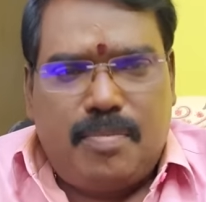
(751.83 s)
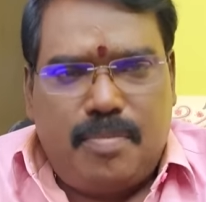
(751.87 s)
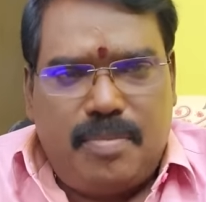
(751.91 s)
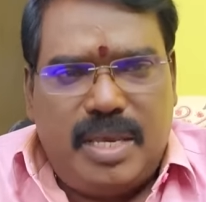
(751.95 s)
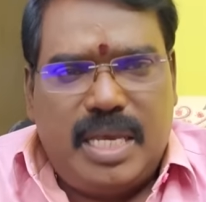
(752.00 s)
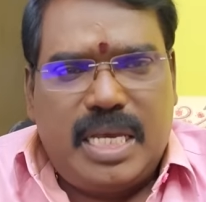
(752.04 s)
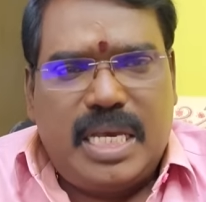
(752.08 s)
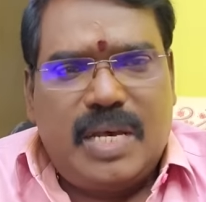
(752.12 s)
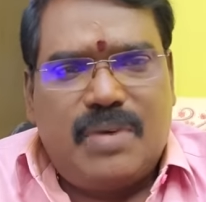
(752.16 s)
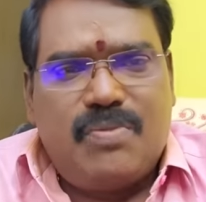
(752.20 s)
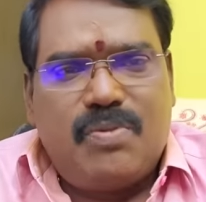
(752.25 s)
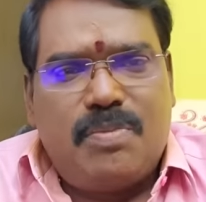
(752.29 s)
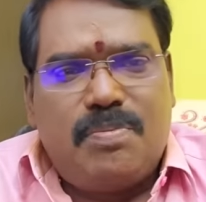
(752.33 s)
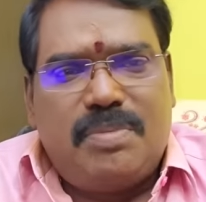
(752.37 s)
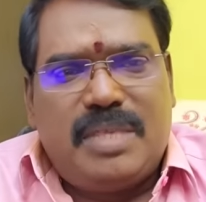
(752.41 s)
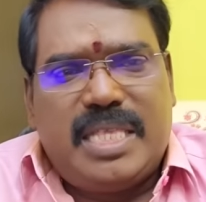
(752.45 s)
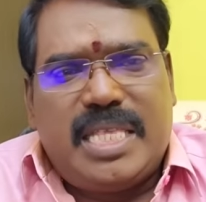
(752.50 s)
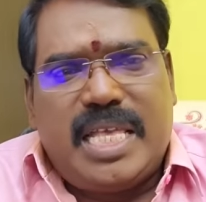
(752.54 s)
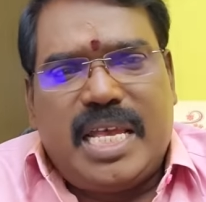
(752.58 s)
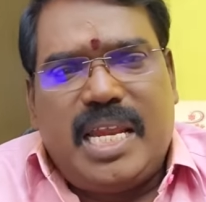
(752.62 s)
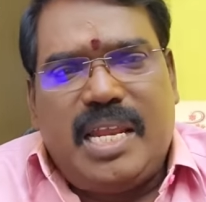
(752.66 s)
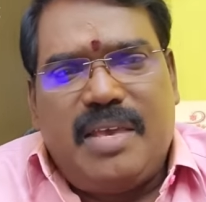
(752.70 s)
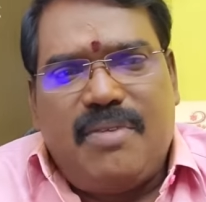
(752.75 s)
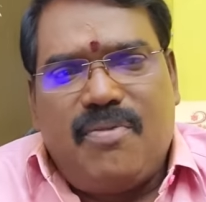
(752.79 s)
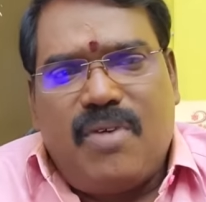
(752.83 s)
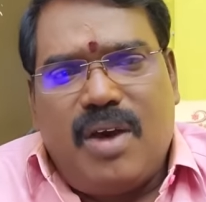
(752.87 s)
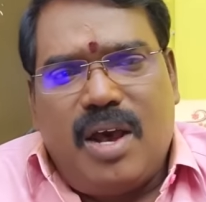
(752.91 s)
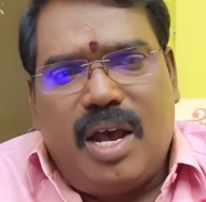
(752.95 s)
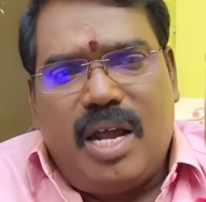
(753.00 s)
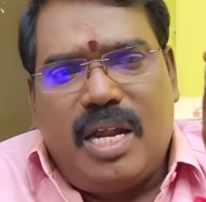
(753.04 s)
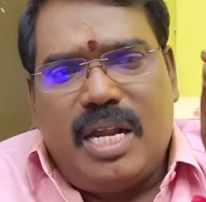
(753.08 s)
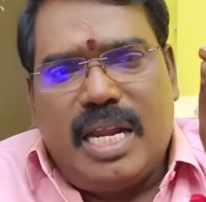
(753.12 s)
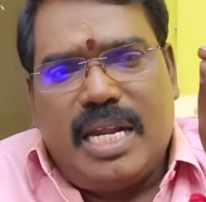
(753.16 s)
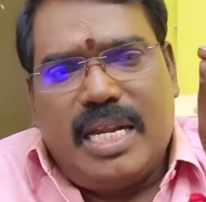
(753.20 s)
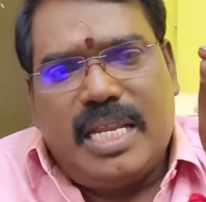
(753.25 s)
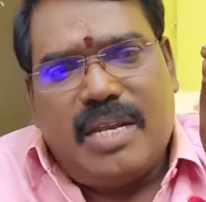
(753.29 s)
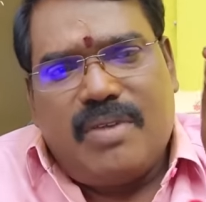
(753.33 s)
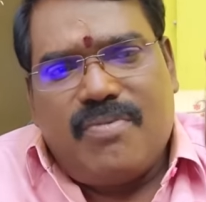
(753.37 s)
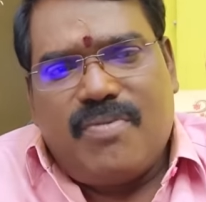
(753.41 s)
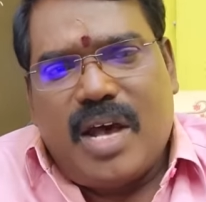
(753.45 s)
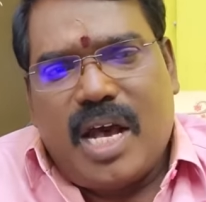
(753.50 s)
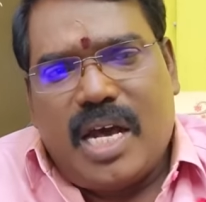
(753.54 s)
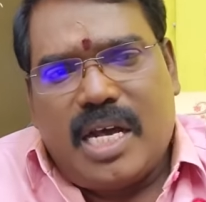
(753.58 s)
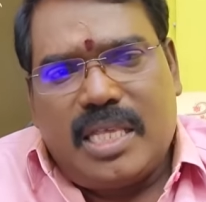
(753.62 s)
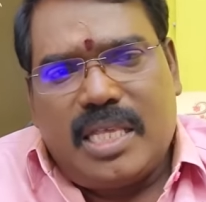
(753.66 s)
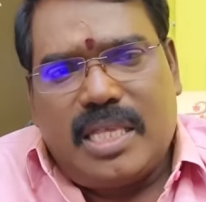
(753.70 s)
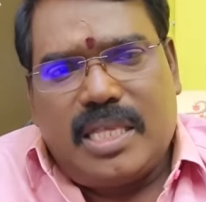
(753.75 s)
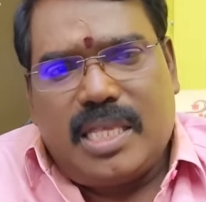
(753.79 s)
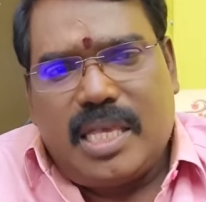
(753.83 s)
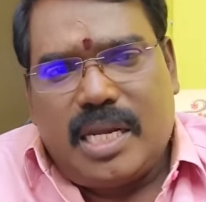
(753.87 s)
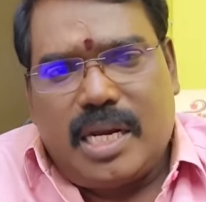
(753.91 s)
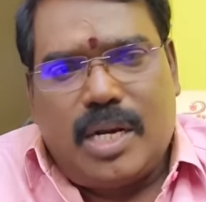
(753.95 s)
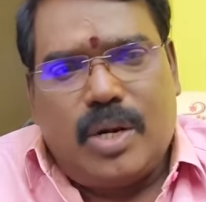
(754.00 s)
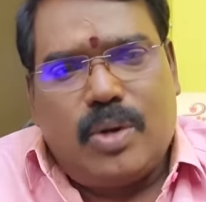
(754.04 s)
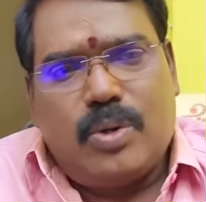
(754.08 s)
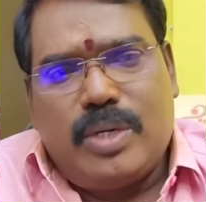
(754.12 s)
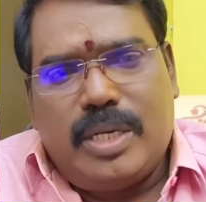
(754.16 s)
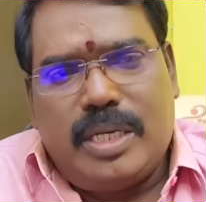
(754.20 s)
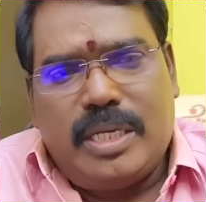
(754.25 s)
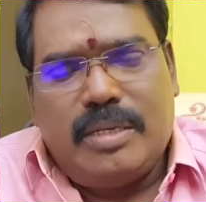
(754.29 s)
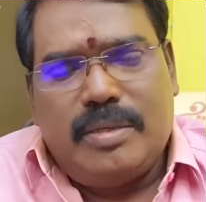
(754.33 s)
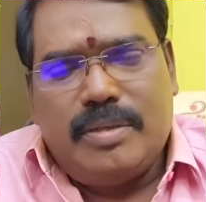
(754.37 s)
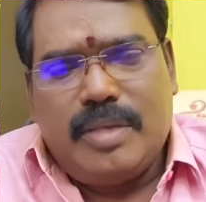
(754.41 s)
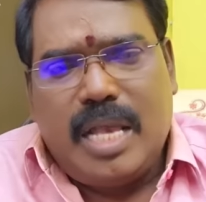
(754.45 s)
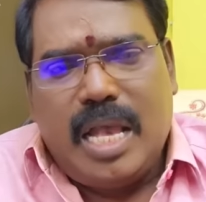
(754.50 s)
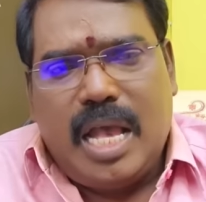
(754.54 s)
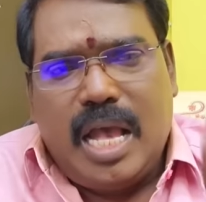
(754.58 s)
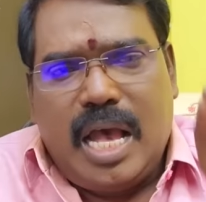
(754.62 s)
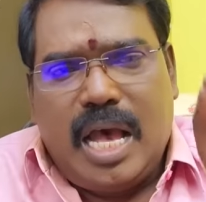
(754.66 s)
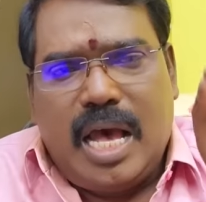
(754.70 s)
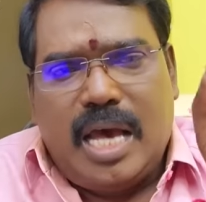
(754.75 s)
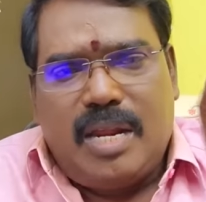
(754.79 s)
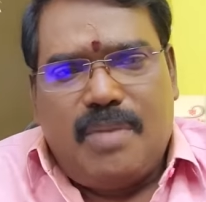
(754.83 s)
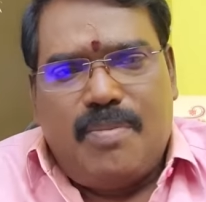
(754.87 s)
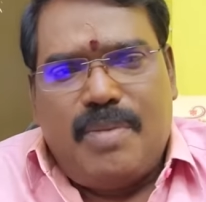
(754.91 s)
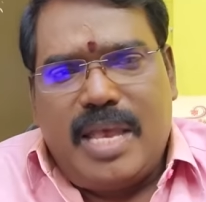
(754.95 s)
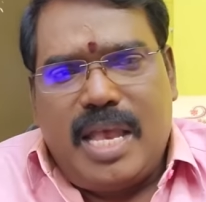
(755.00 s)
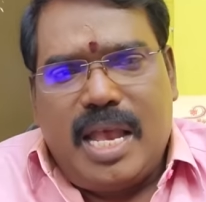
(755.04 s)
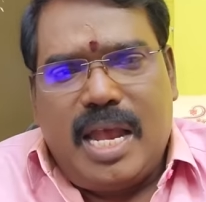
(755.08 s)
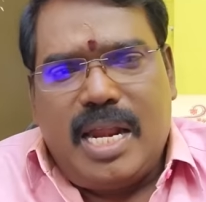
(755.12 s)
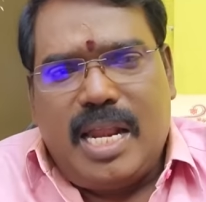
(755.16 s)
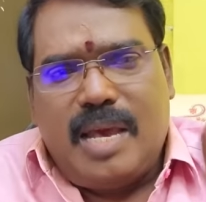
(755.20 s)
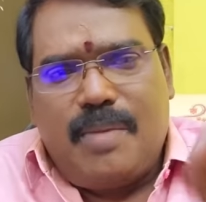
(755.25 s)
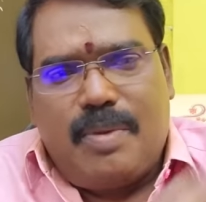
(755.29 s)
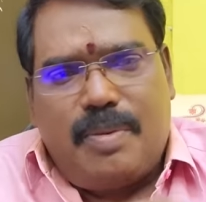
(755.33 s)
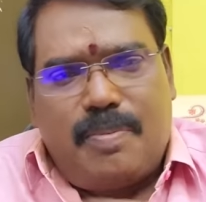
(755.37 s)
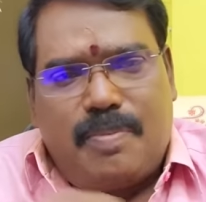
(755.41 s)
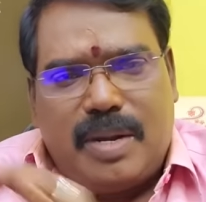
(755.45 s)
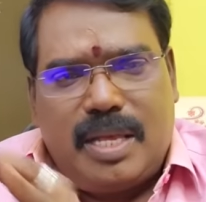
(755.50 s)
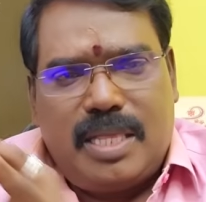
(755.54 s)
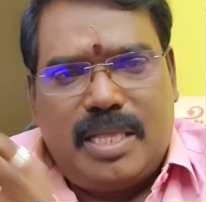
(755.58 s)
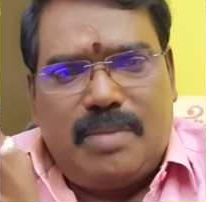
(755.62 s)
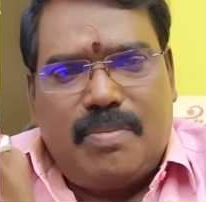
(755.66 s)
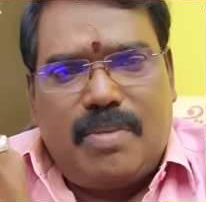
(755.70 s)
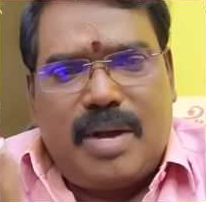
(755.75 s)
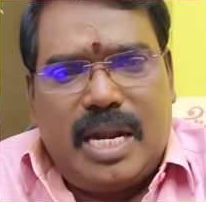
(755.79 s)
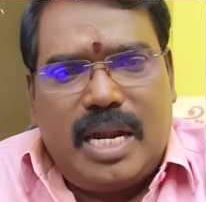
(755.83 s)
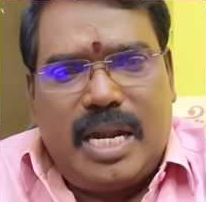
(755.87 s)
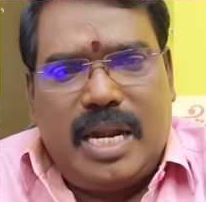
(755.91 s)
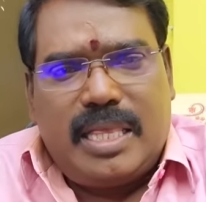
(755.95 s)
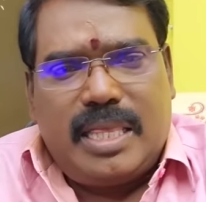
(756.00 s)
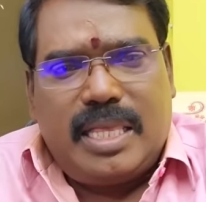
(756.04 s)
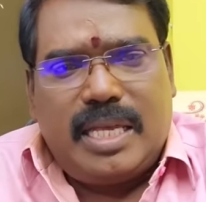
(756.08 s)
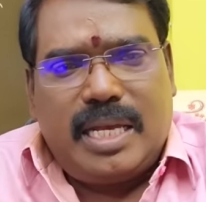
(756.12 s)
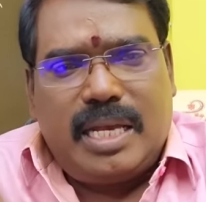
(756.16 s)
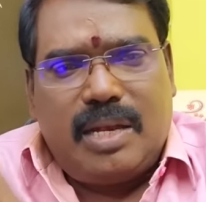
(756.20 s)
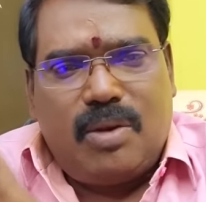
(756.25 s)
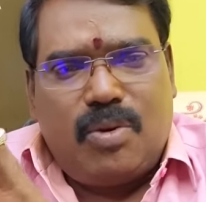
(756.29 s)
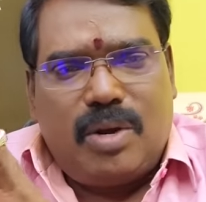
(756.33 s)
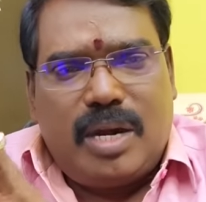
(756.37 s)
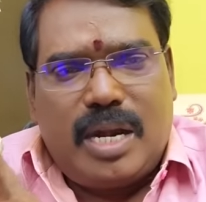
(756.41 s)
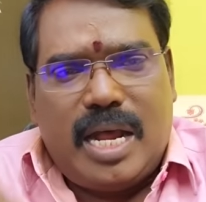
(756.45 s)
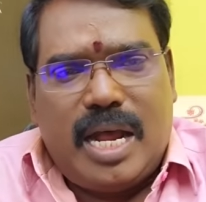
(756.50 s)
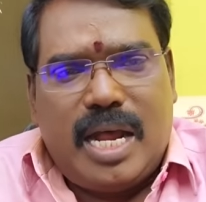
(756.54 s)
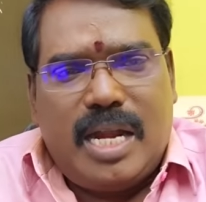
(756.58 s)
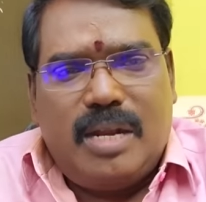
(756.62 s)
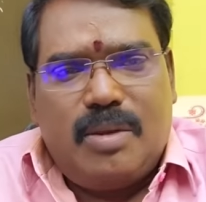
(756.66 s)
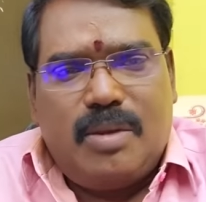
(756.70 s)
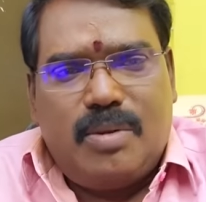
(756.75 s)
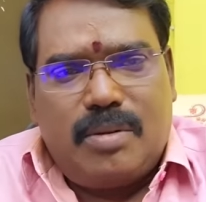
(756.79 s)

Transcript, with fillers: மிகவும் தெளிவான நிர்வாகத்திறனோடு அருமையான அமைப்பில் அந்த மாநிலத்துக்கு ஒரு நாலு